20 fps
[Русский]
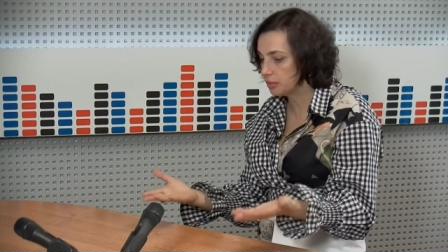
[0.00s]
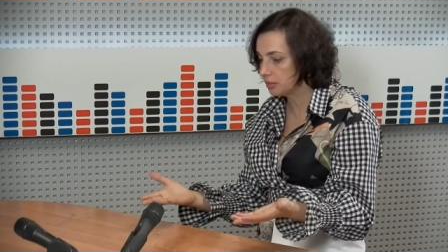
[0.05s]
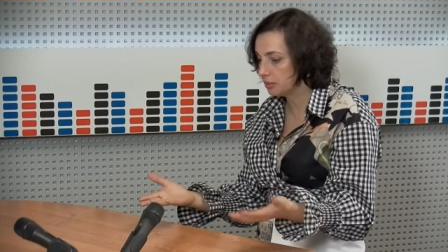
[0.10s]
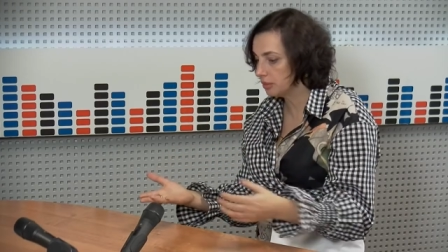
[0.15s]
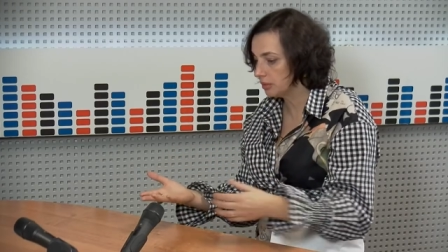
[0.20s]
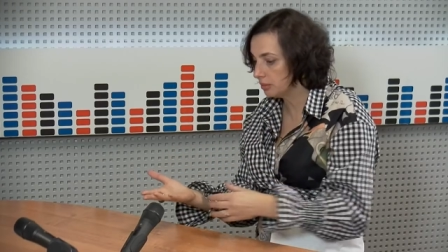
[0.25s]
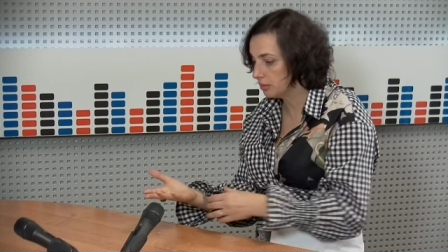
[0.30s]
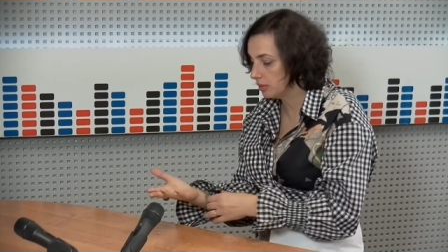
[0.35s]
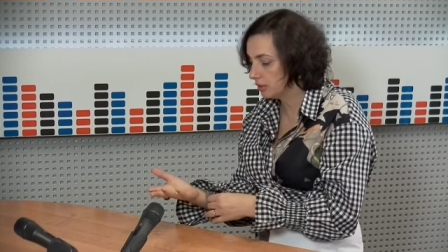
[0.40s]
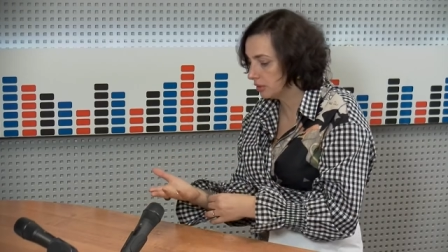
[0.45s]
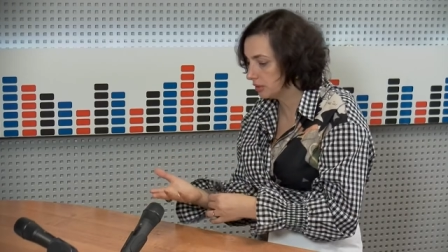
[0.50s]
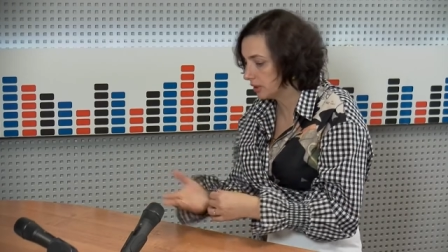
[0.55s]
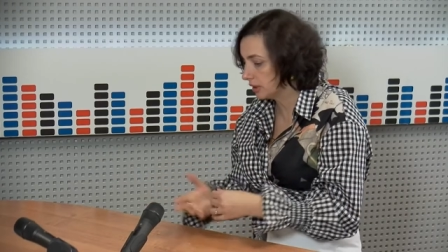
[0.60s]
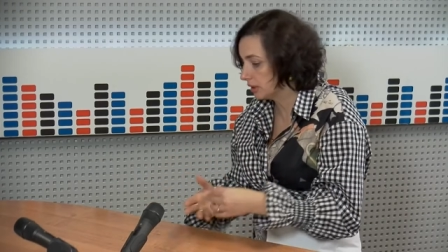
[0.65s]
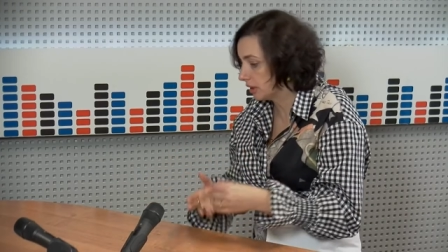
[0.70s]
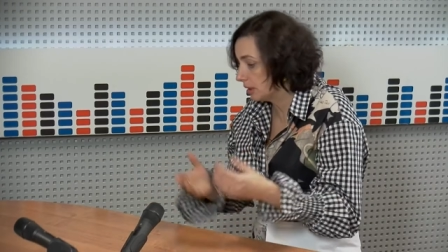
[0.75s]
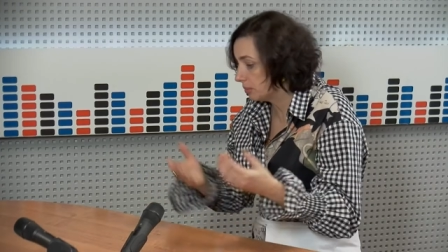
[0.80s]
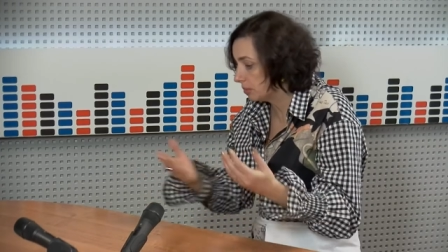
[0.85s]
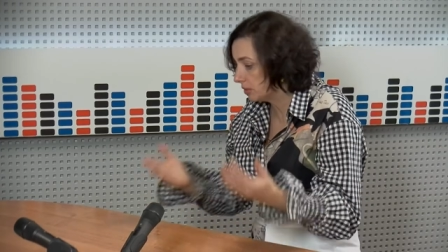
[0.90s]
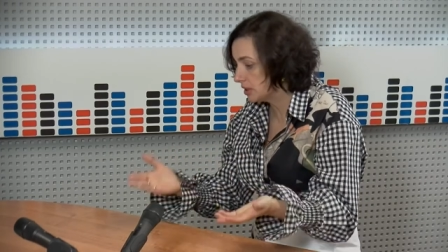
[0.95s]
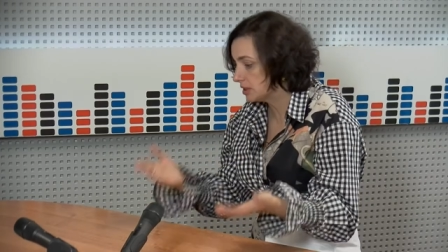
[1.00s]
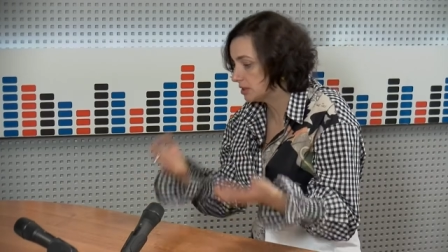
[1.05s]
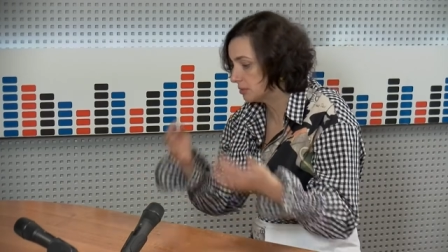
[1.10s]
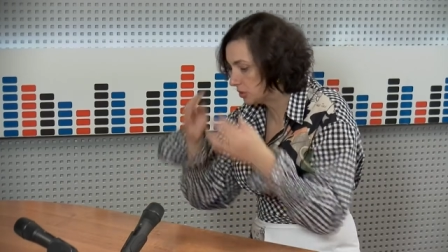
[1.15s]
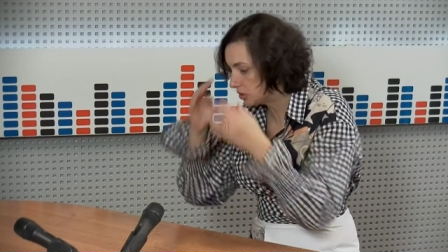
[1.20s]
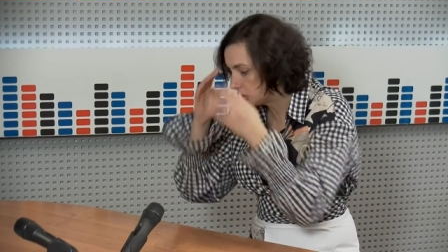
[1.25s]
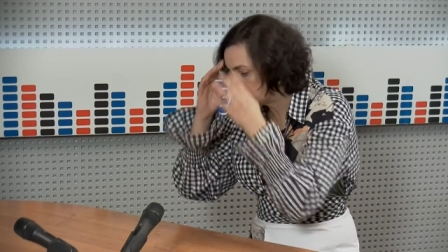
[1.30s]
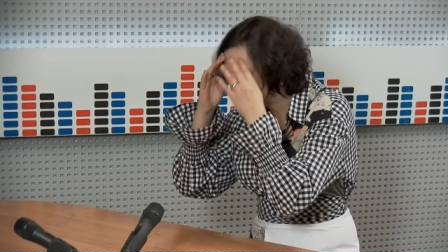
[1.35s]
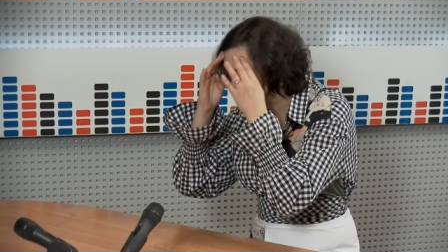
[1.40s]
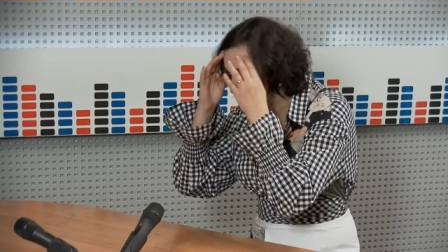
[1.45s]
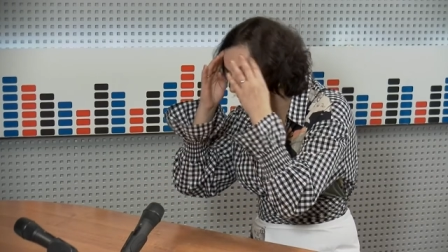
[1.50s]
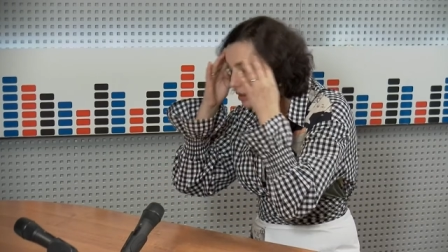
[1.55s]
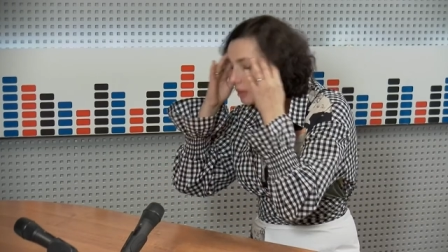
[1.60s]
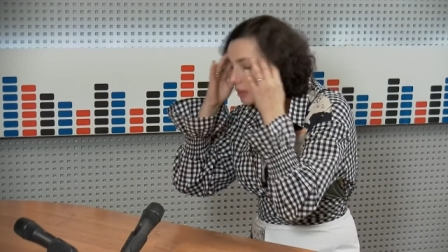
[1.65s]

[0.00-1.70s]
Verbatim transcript: э, э, такая была замечательная,